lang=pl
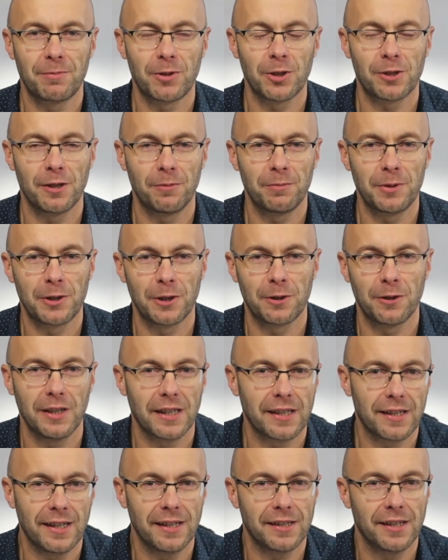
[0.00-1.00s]
przystąpicie do
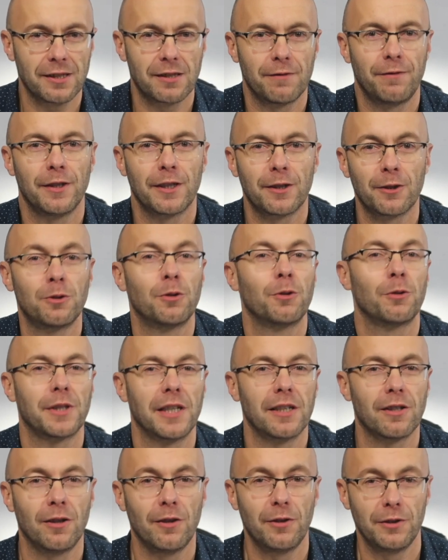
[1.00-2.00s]
nagrania swojego
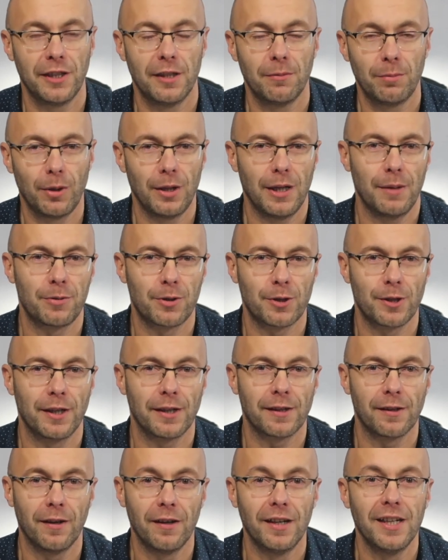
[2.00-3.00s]
drugiego niebo
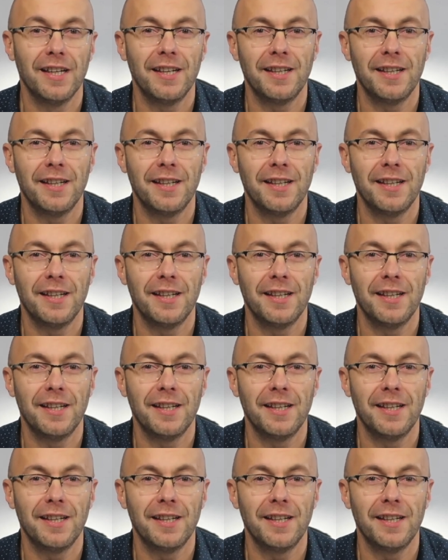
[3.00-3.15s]
lepszego.